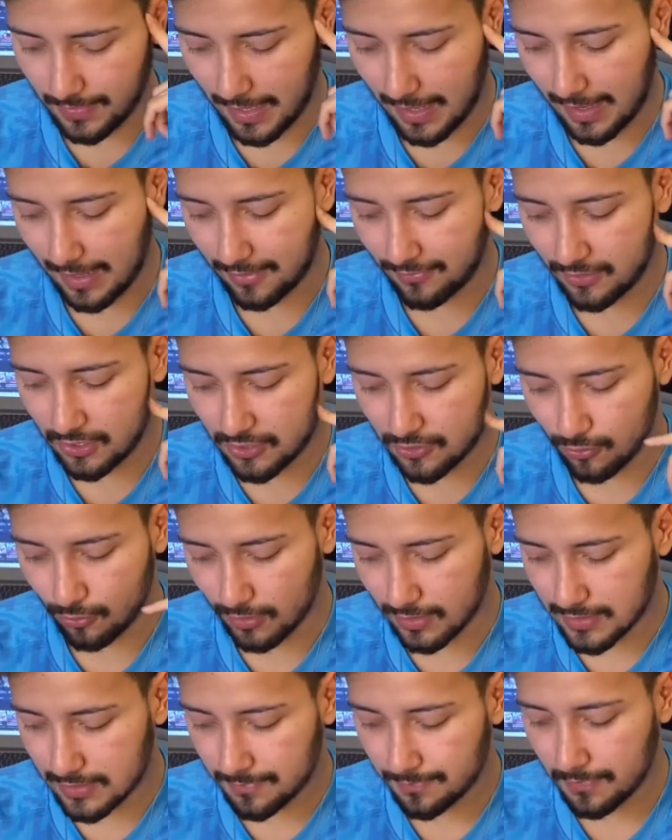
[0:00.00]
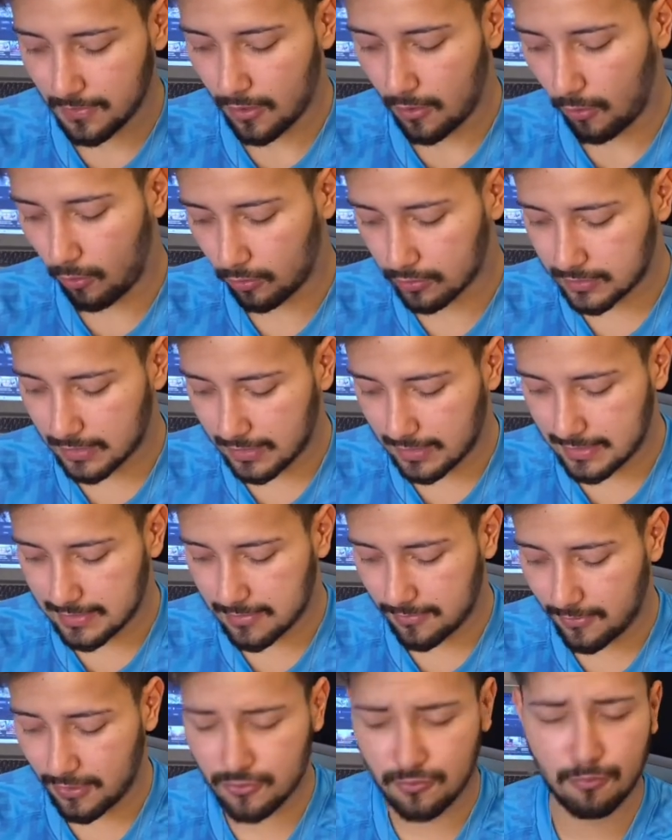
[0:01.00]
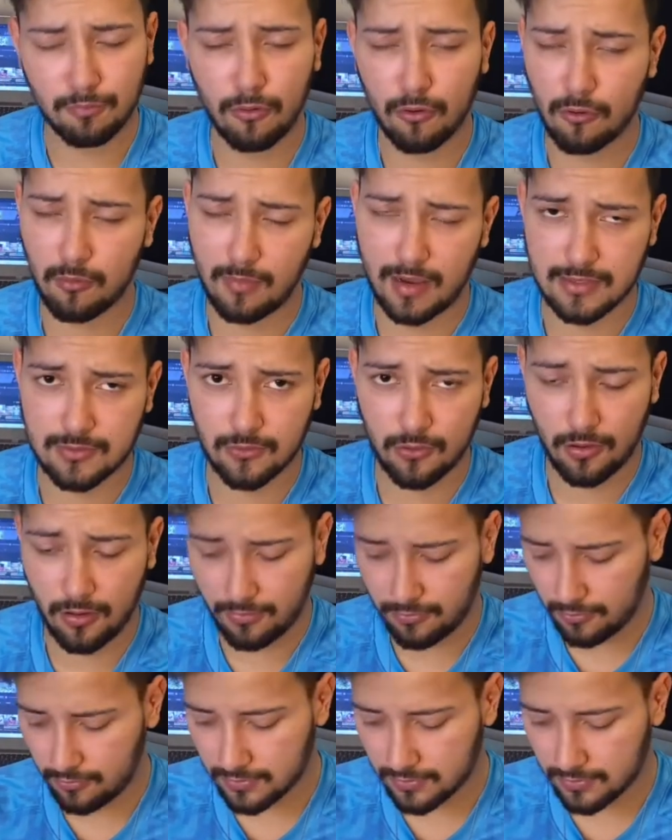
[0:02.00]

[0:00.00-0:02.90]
É, eh, Outro aqui nesse vídeo um pouco mais novo, o